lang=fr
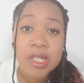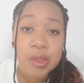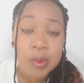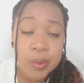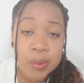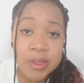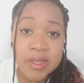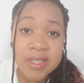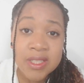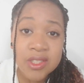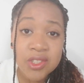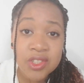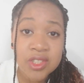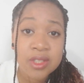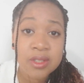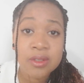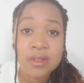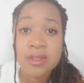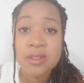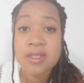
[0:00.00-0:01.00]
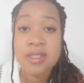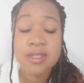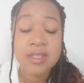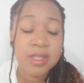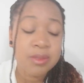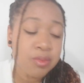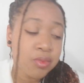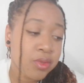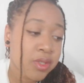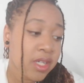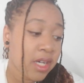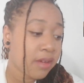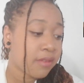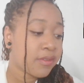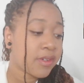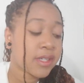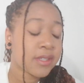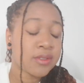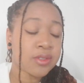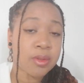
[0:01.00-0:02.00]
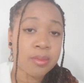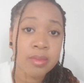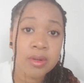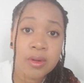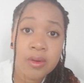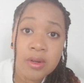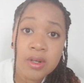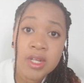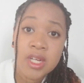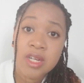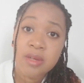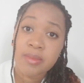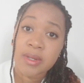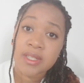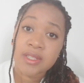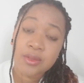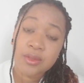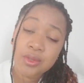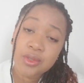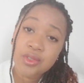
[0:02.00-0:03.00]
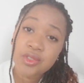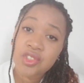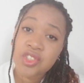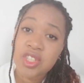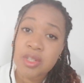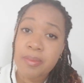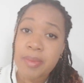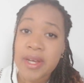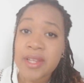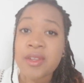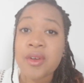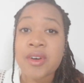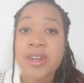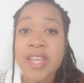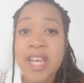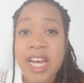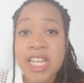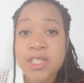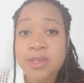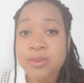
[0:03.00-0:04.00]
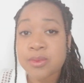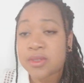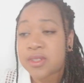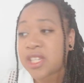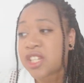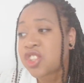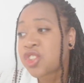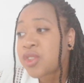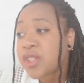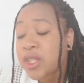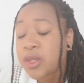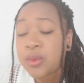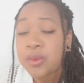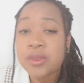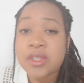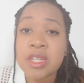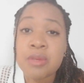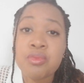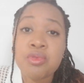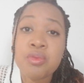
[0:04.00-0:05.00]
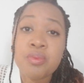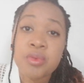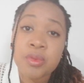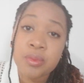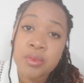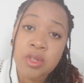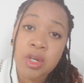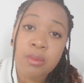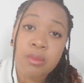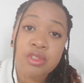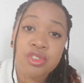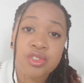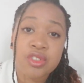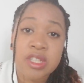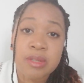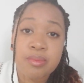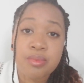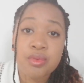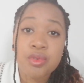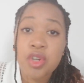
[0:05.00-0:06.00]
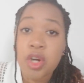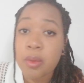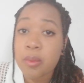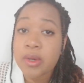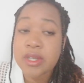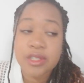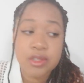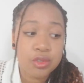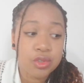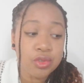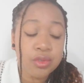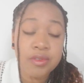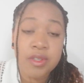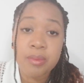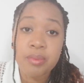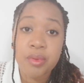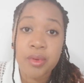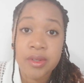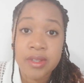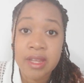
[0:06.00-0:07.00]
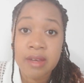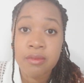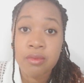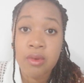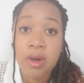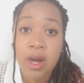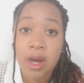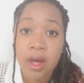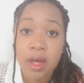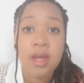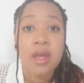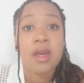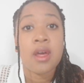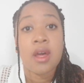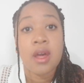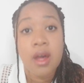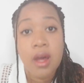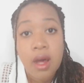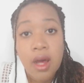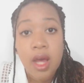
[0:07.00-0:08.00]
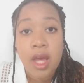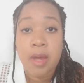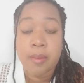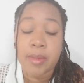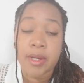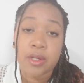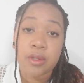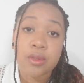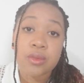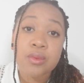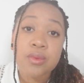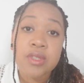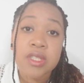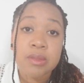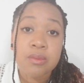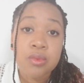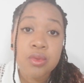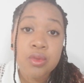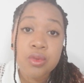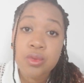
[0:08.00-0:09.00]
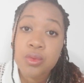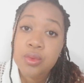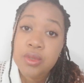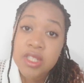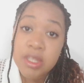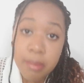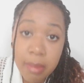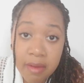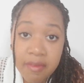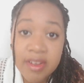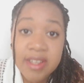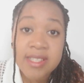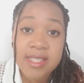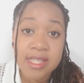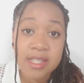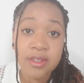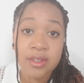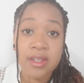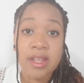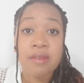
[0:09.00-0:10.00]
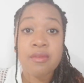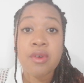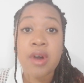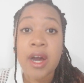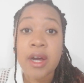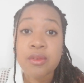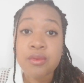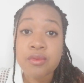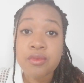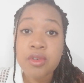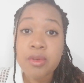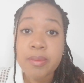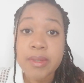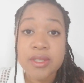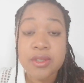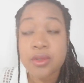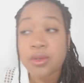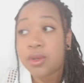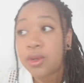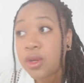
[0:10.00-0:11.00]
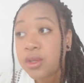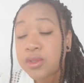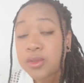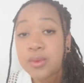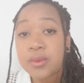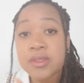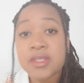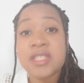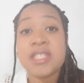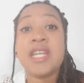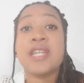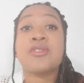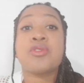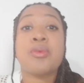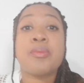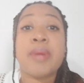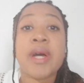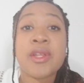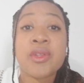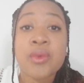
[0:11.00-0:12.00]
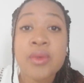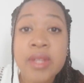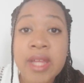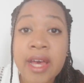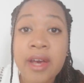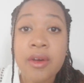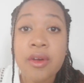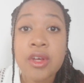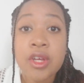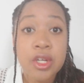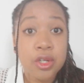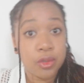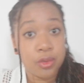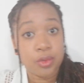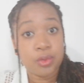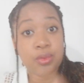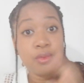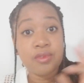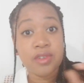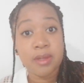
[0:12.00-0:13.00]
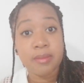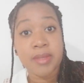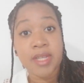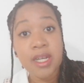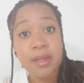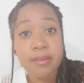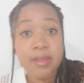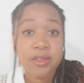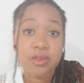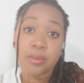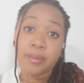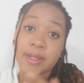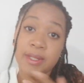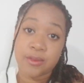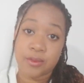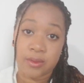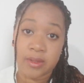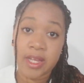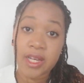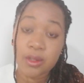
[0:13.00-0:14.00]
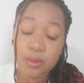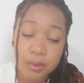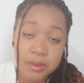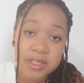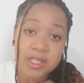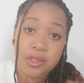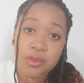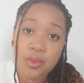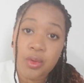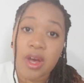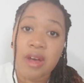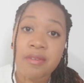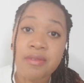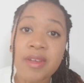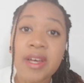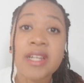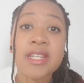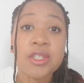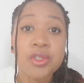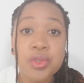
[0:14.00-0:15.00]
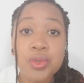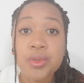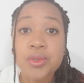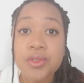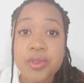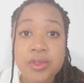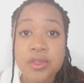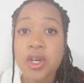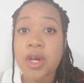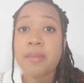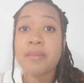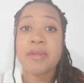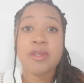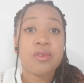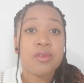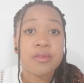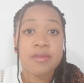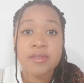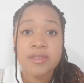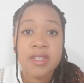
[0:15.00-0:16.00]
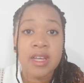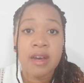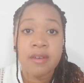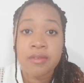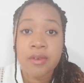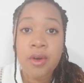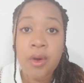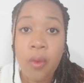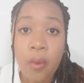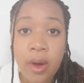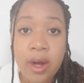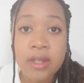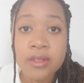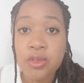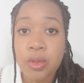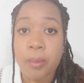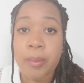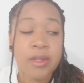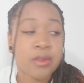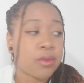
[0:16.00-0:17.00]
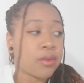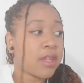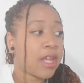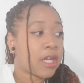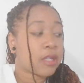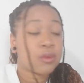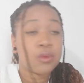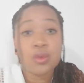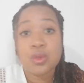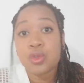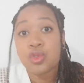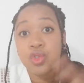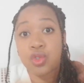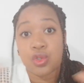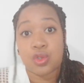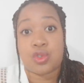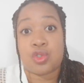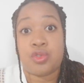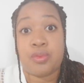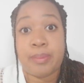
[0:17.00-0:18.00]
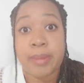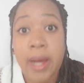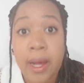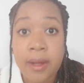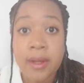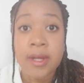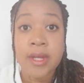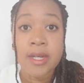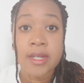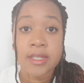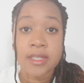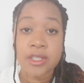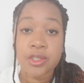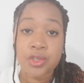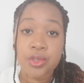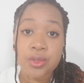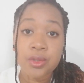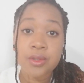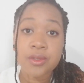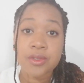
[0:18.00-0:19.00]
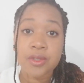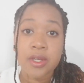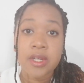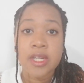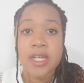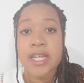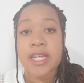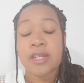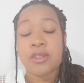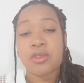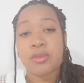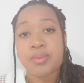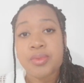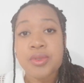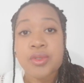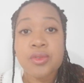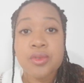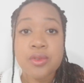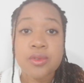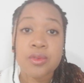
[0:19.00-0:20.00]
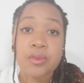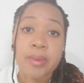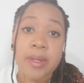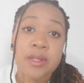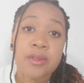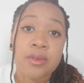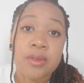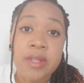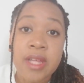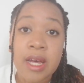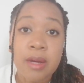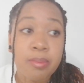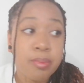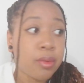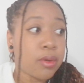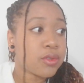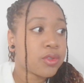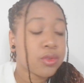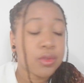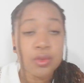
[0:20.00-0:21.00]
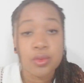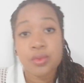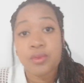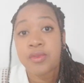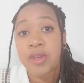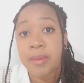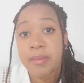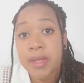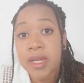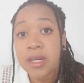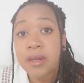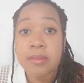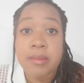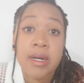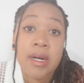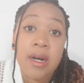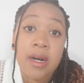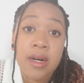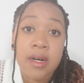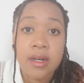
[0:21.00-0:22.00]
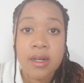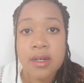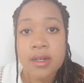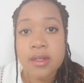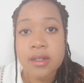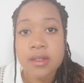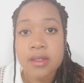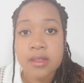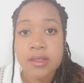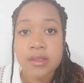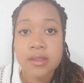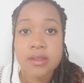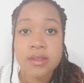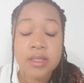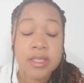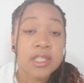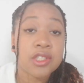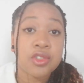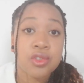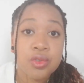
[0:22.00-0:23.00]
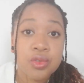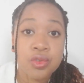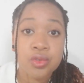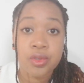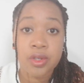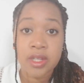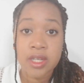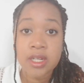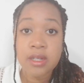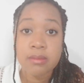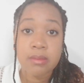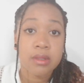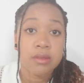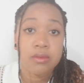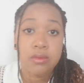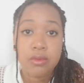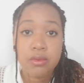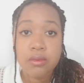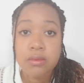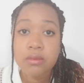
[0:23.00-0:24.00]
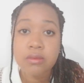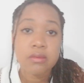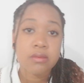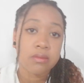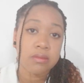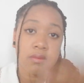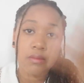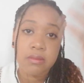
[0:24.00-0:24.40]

au lit, j'ai tendance à simuler, à faire semblant, parce que j'ai pas d'orgasme. Dans ce cas, j'en ai eu au début, puis au bout d'un moment, j'en ai plus. Comment est-ce que je fais pour en avoir eh quand on simule, du coup, c'est pas facile d'en avoir à nouveau parce que lorsqu'on dit à son partenaire que tout va bien, ben, son partenaire continue à faire les choses comme il le faisait avant. Hein. Son partenaire ne change pas les choses. Et donc, puisque le partenaire pense que tout va bien, ben, euh, qu'il change rien, ben, du coup,